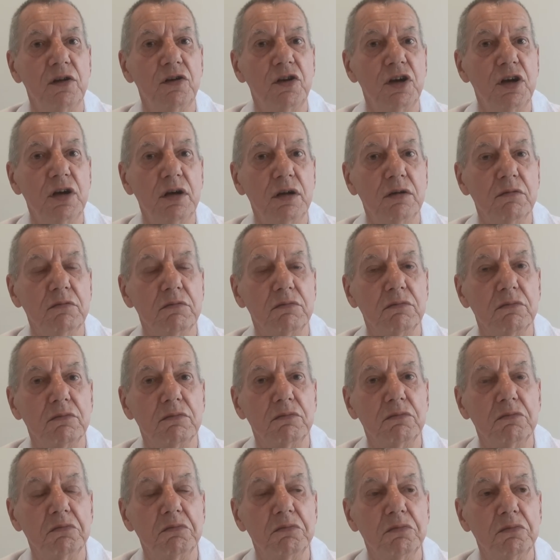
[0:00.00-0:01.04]
den
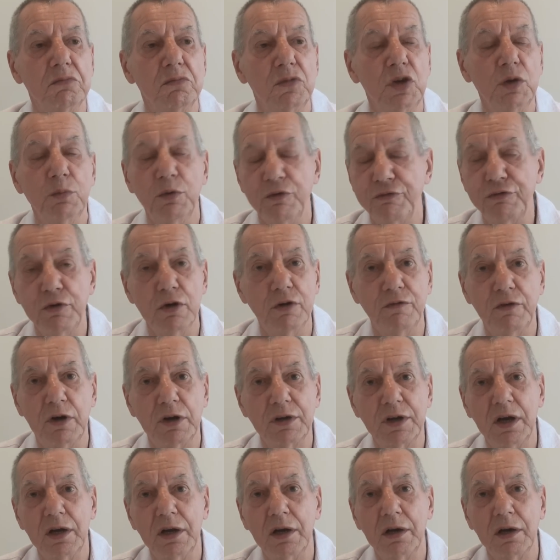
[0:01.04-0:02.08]
die
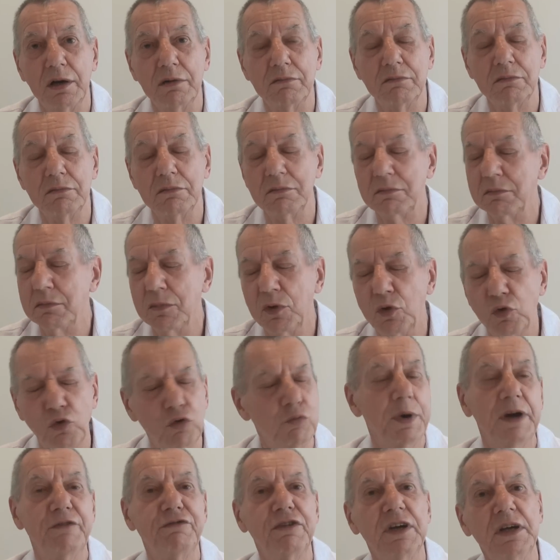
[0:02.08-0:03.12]
Befürworter
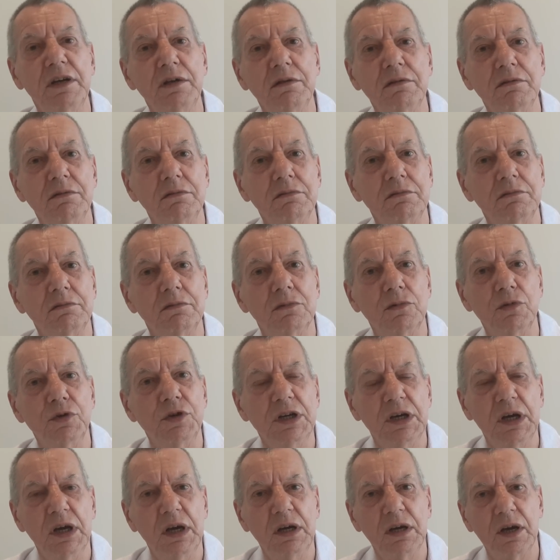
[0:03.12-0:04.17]
super finden und
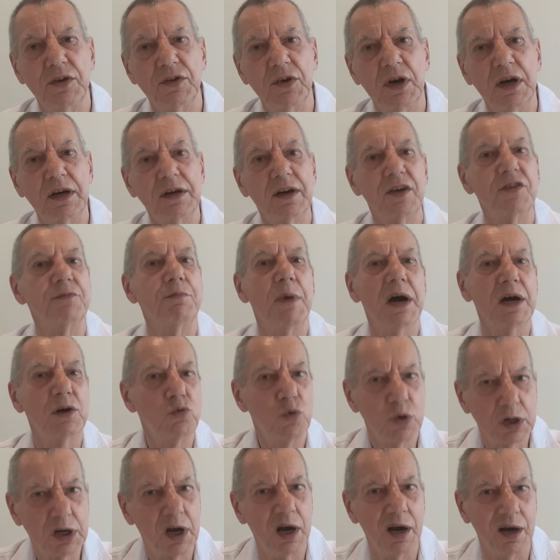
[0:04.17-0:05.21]
die Gegner sagen, das macht
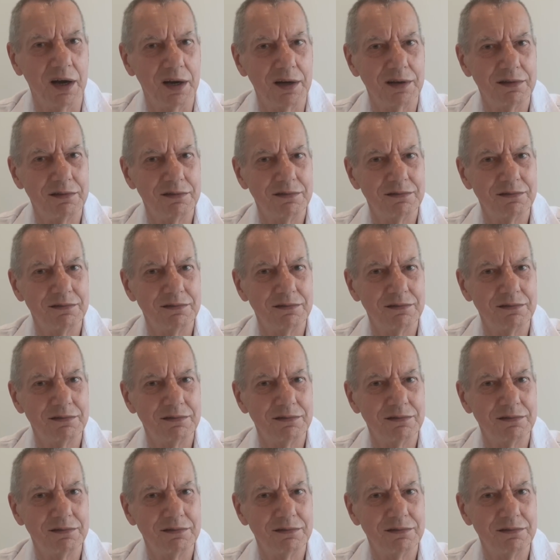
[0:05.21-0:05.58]
nur Krach.